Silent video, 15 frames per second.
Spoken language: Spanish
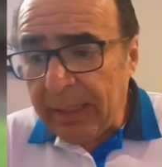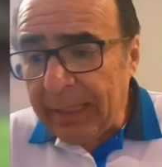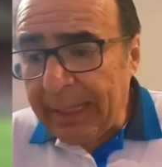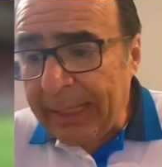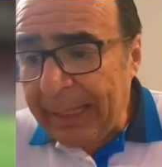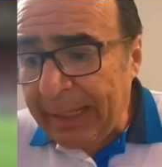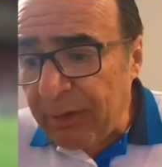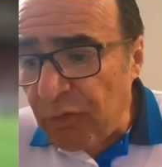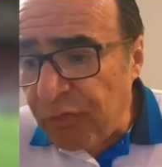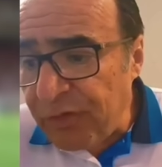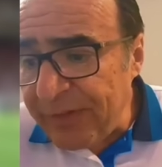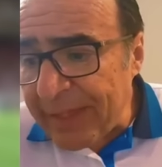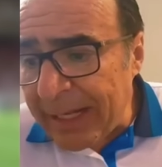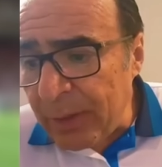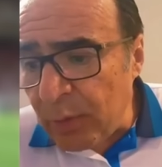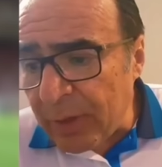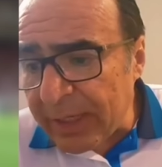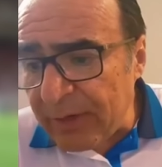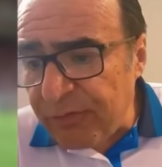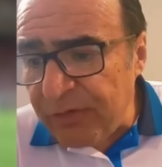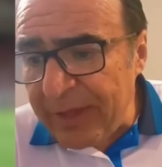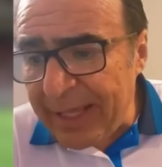Eh, Fidalgo
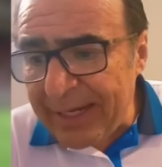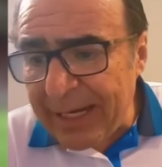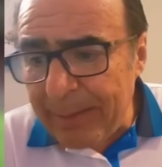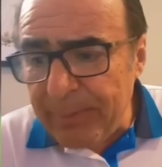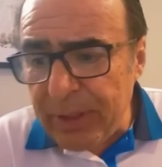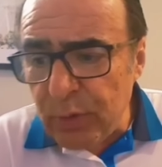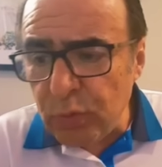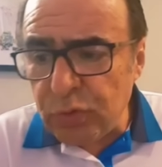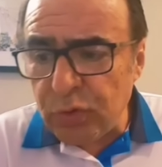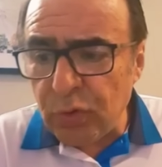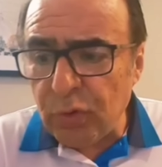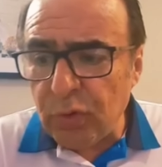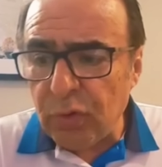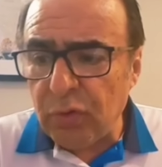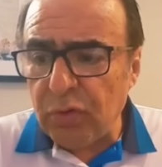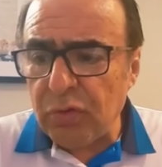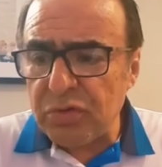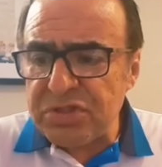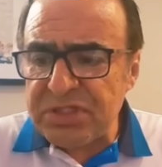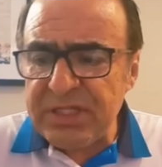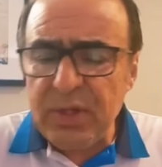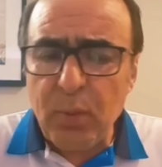refiere al minuto
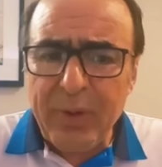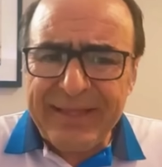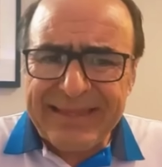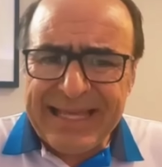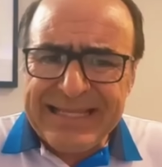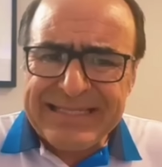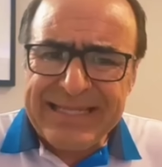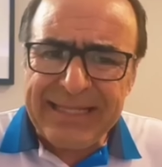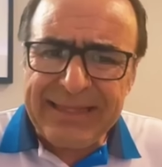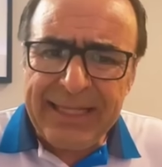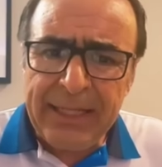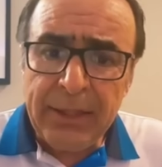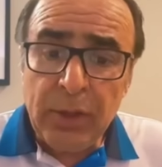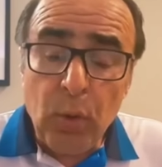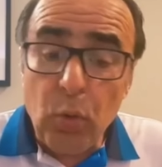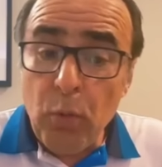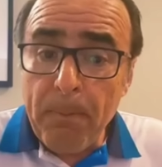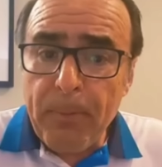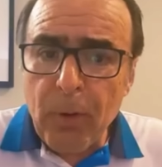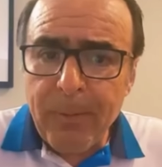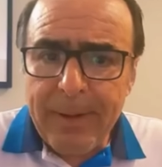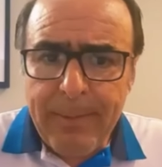57
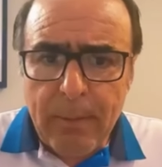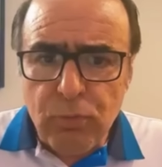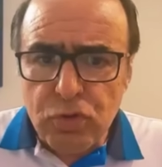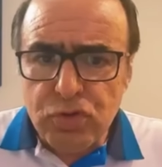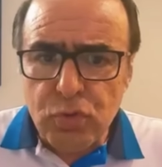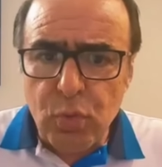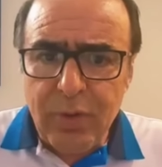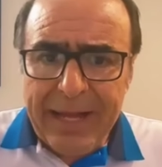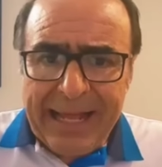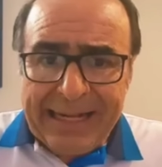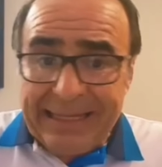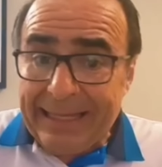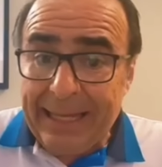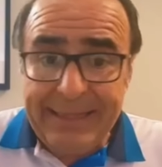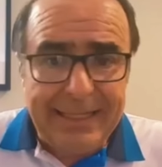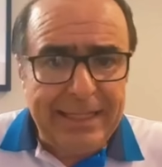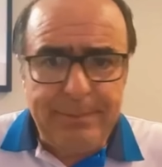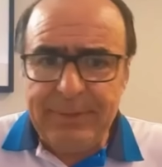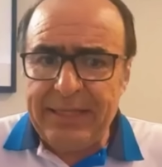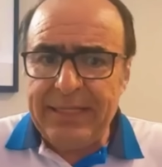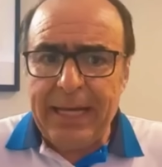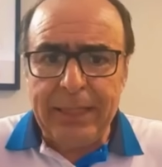un problema muscular que de
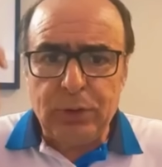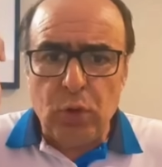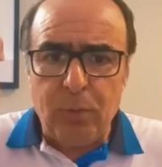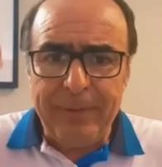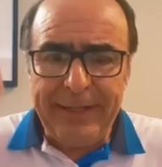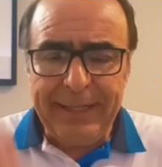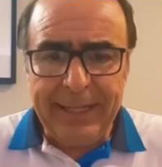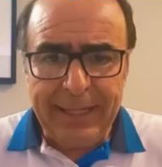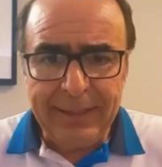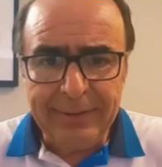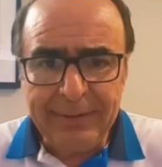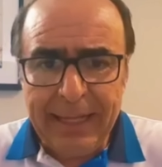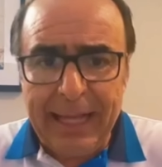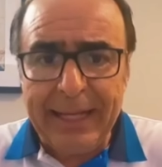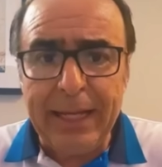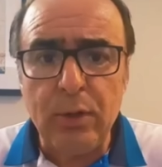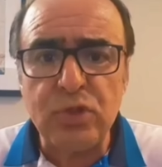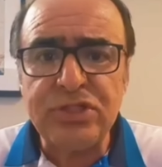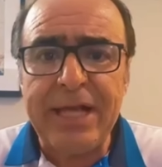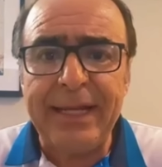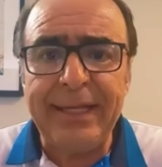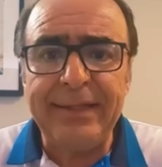inmediato obliga a que lo
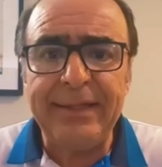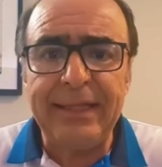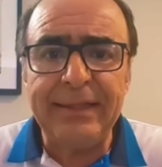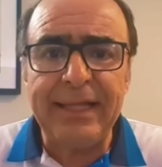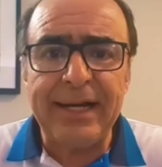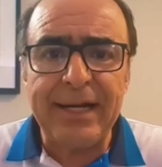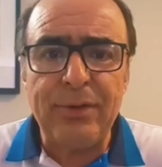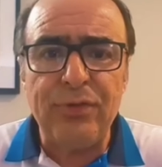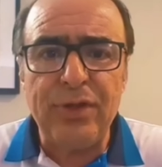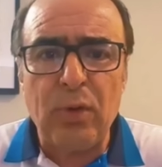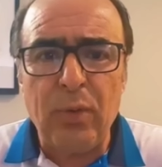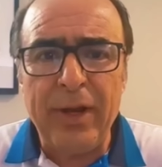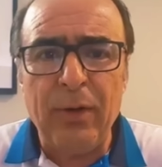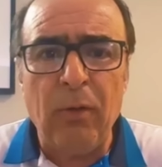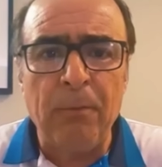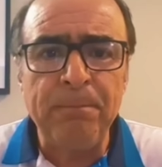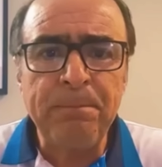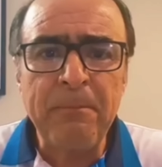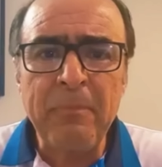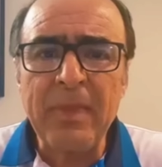saquen del terreno de juego.